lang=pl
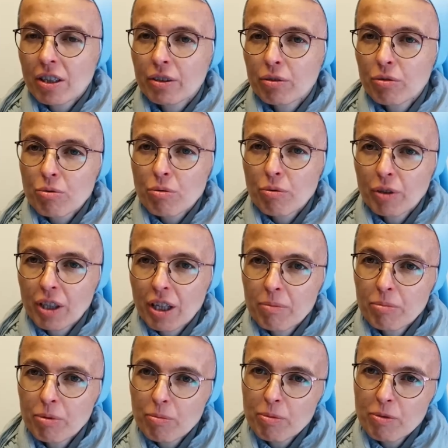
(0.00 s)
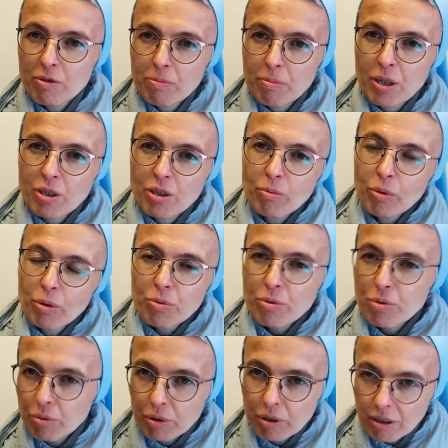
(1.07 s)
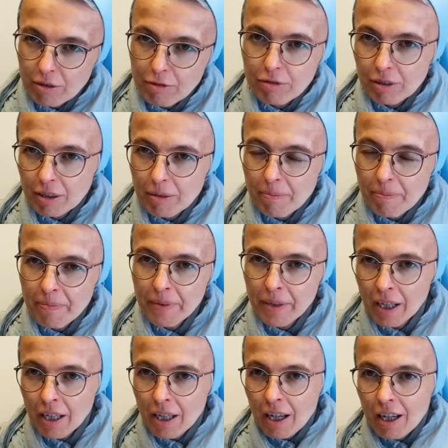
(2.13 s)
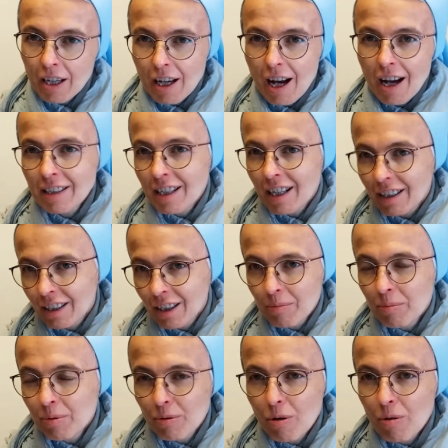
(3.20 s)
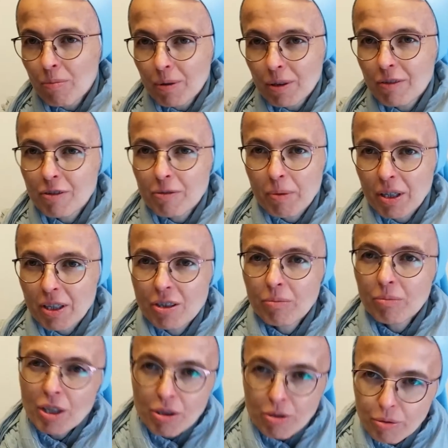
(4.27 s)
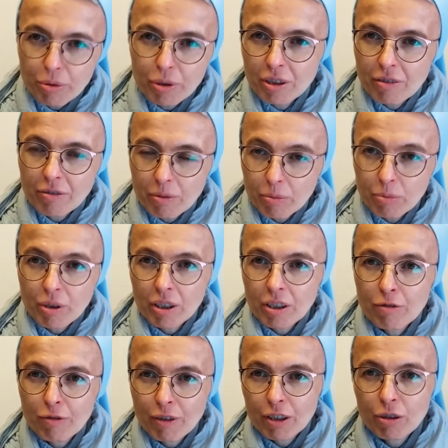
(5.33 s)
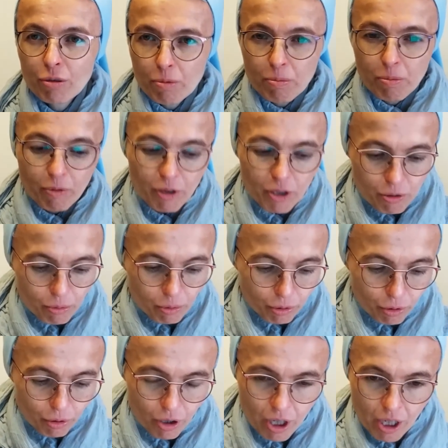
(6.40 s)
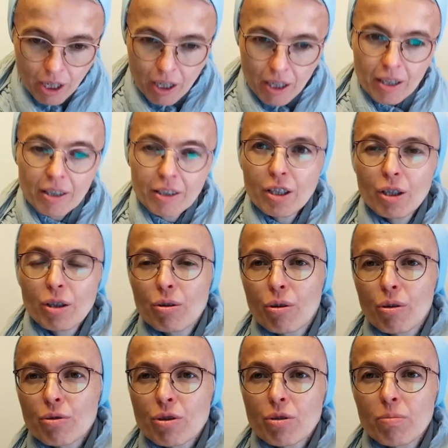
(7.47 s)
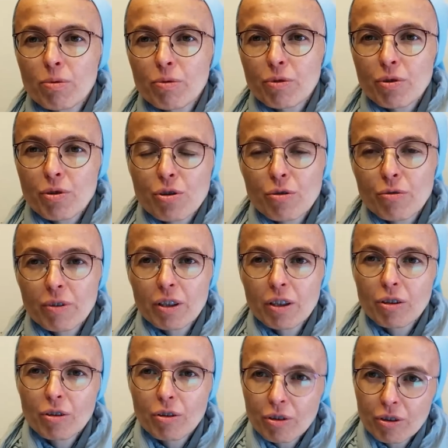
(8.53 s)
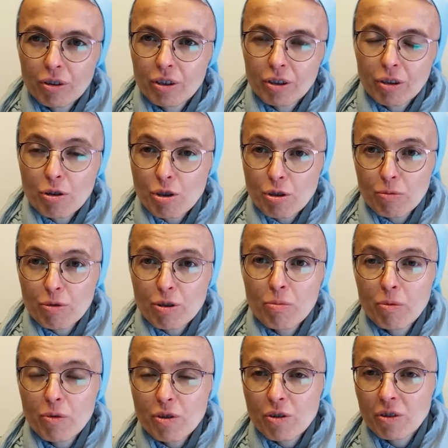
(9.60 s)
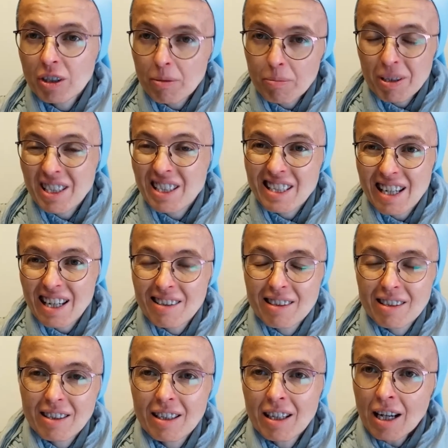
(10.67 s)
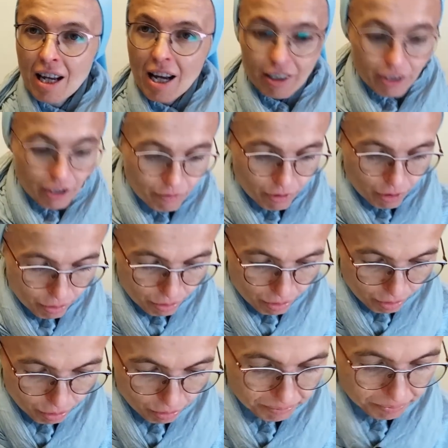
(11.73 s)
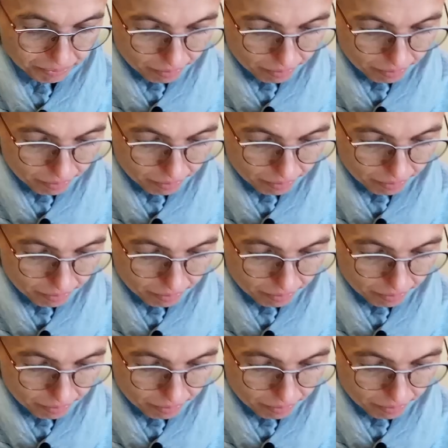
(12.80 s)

dla tego człowieka byłoby wsparciem konstruktywnym, e, a jakie byłoby wsparciem destruktywnym, które de facto by prowadziło do e, jego osobowościowego, osobowościowej deprecjacji, a nie wzrostu.